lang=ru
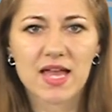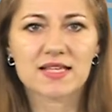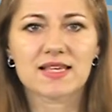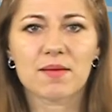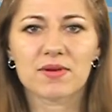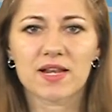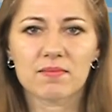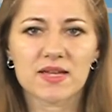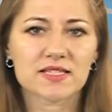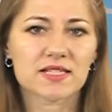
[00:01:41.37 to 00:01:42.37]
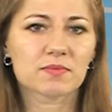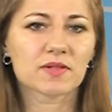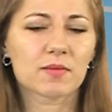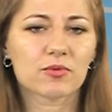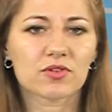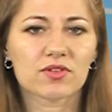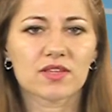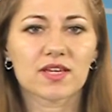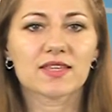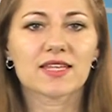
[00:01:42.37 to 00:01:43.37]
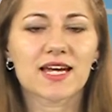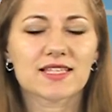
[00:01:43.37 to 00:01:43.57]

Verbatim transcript: За апрель месяц было продано на